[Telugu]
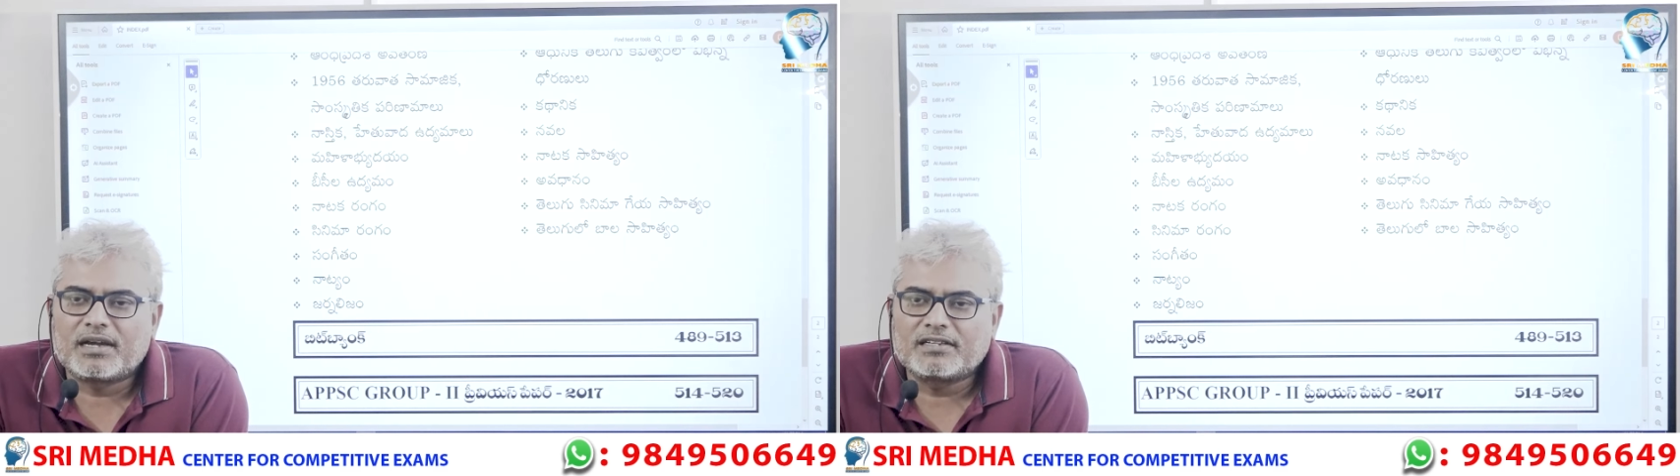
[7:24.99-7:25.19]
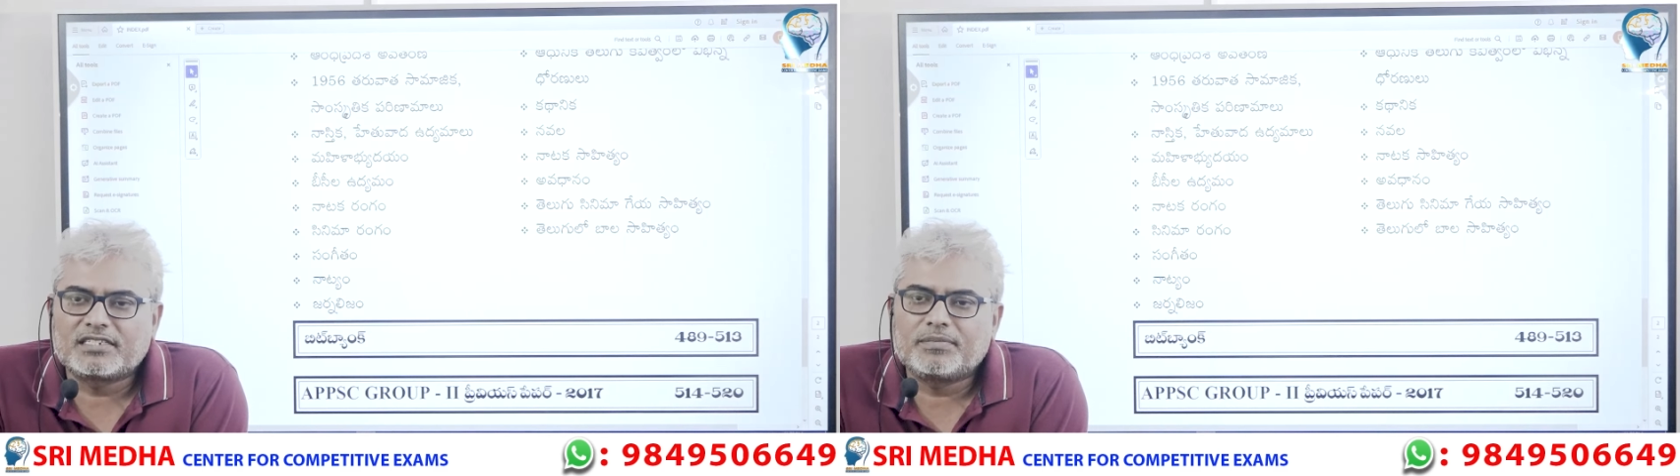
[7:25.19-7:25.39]

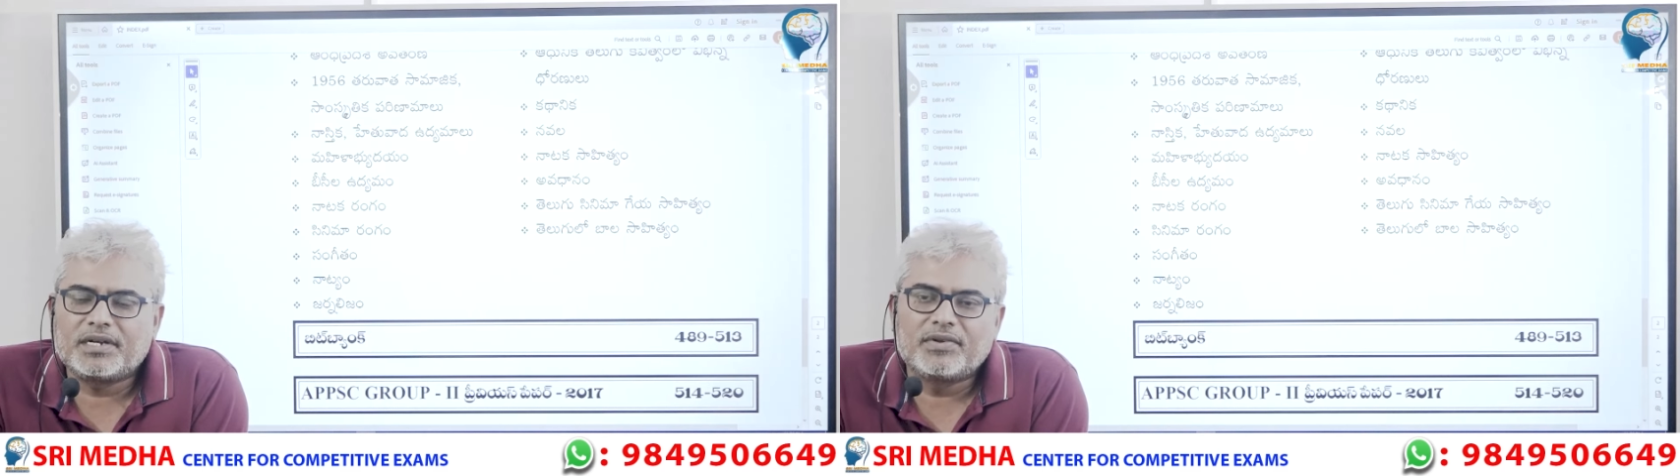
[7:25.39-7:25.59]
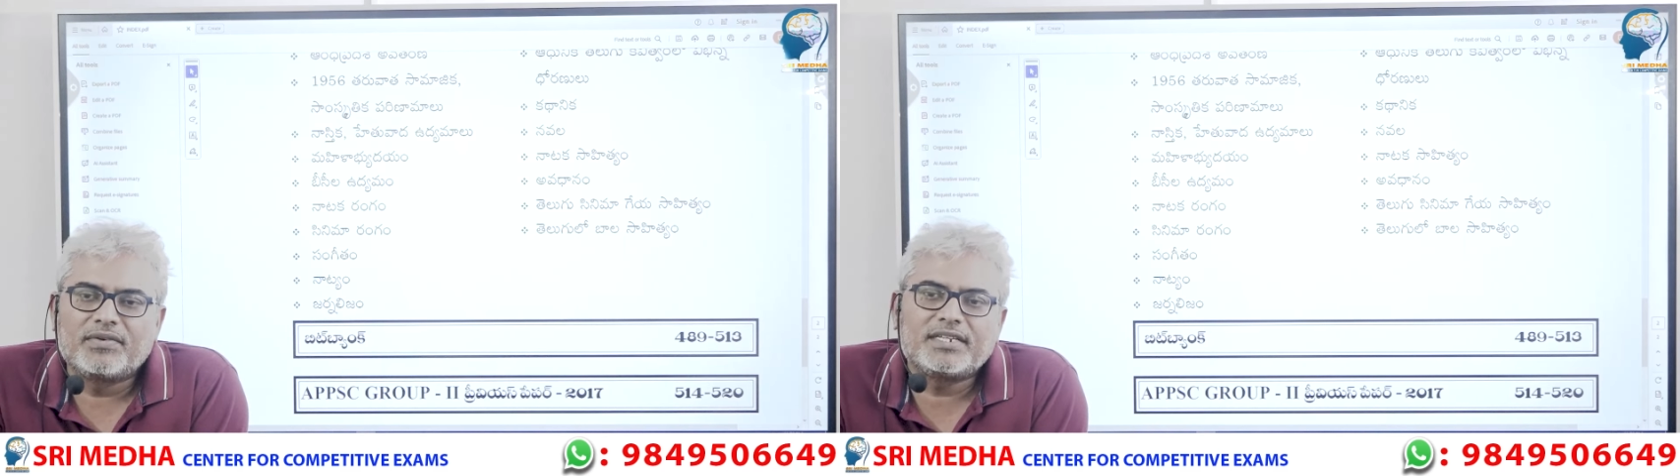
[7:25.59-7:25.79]

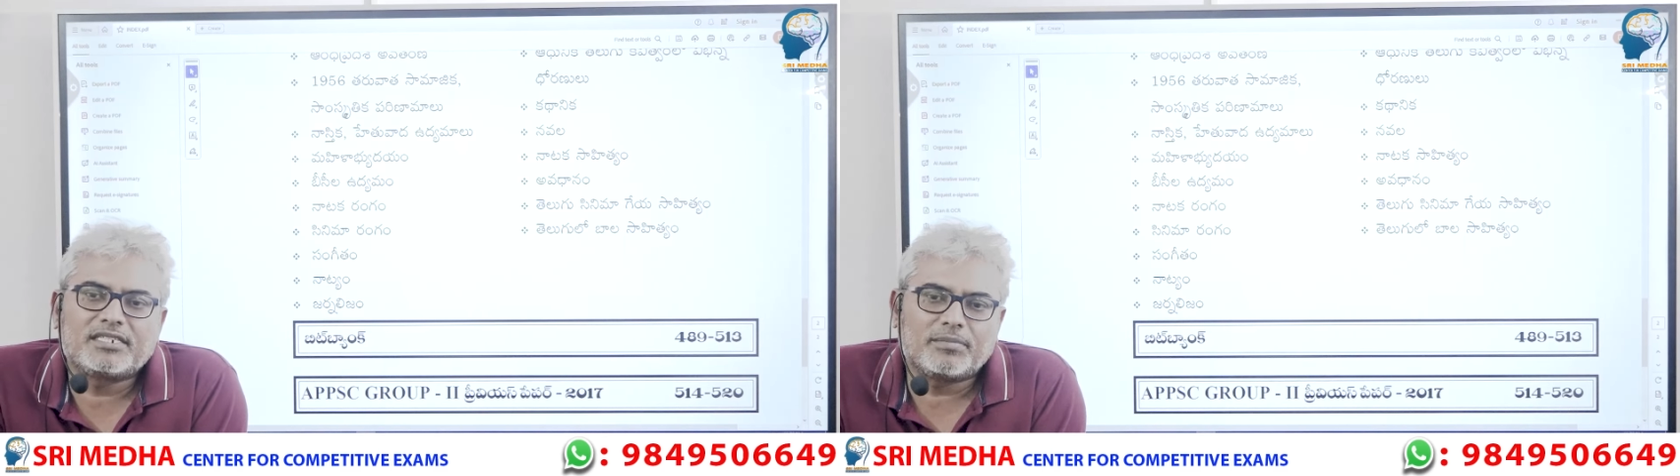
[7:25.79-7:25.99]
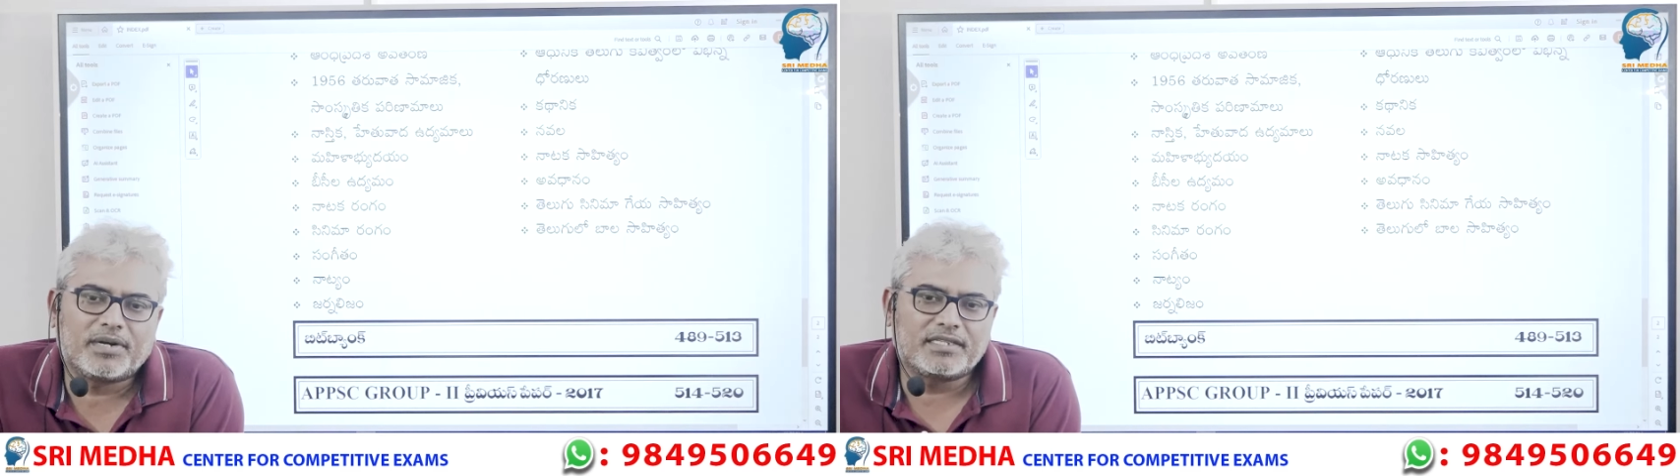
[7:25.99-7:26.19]
కాన్సెప్ట్ని
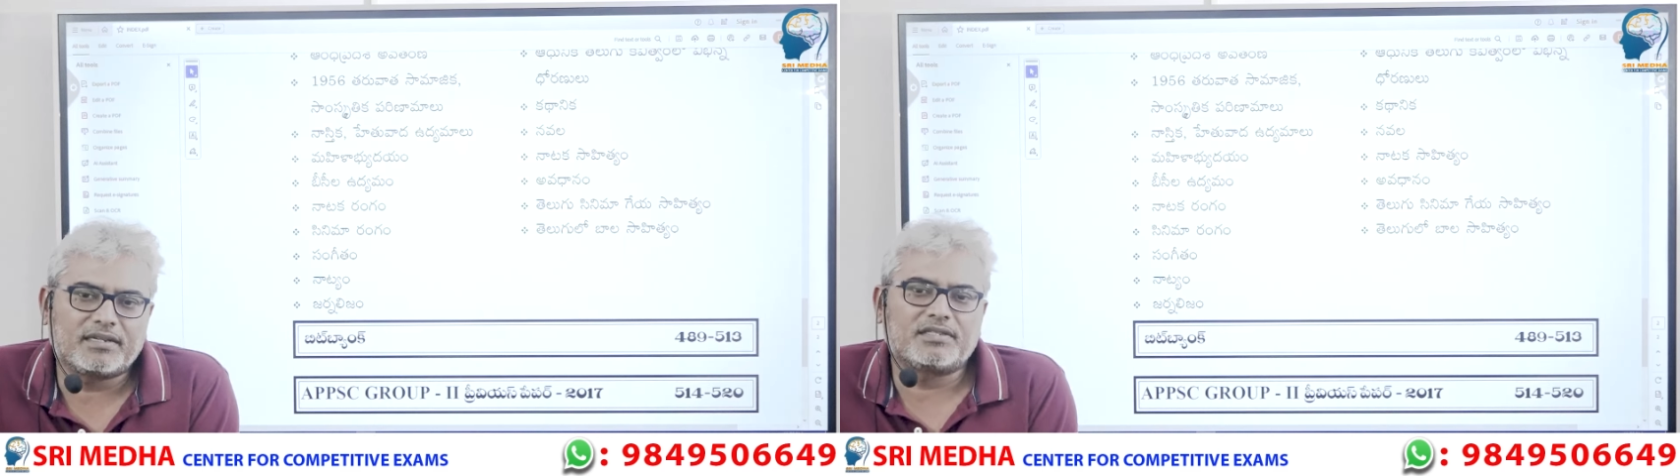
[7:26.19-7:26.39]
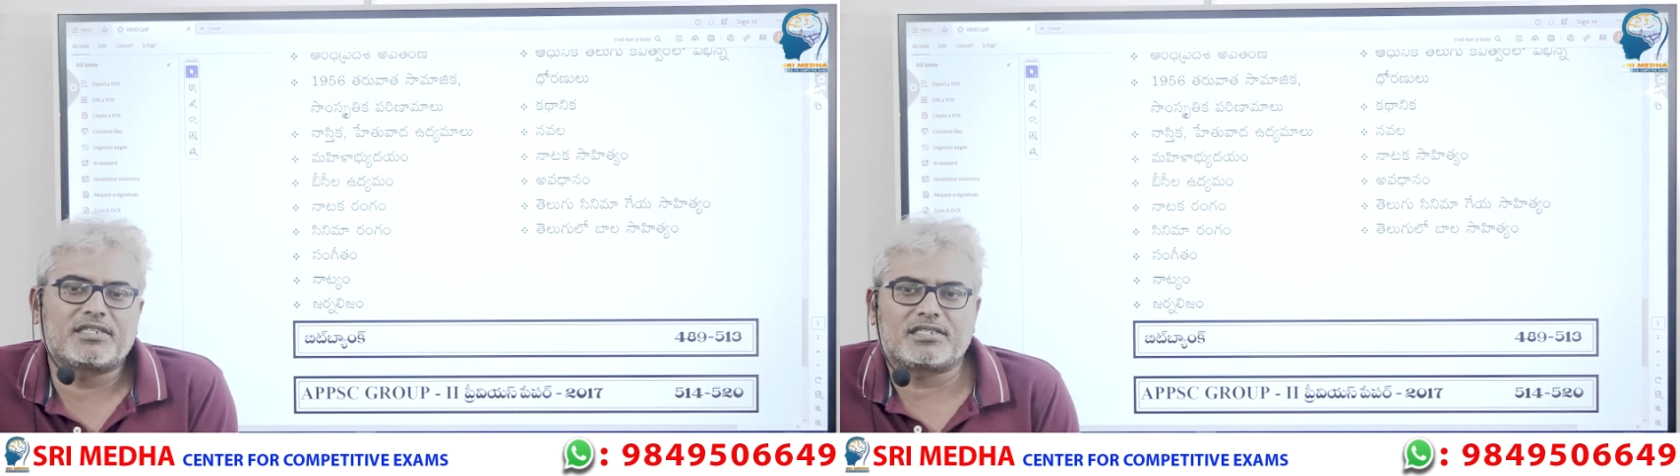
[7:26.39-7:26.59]
వివరించే
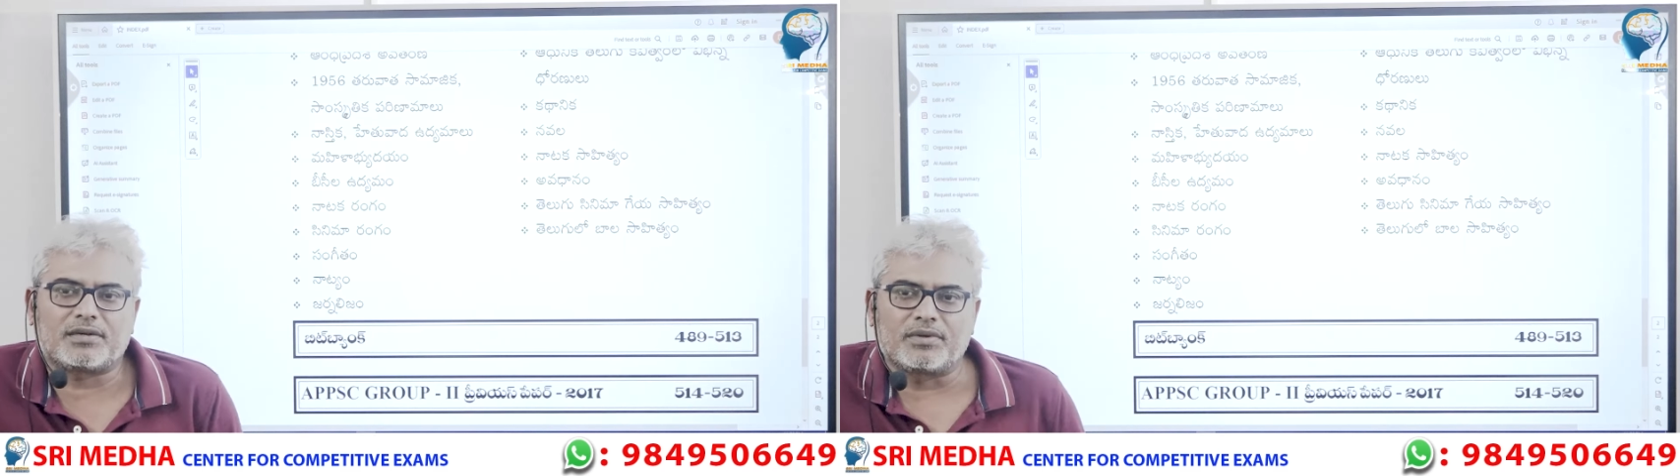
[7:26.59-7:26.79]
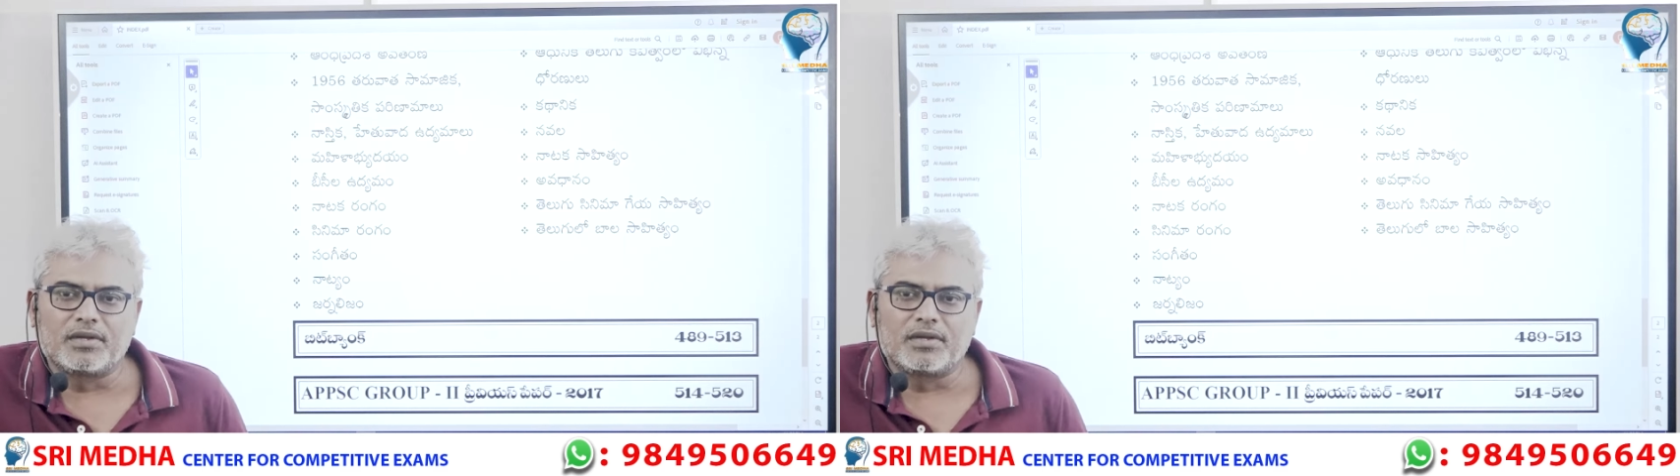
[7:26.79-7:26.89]
ప్రయత్నం చేశాం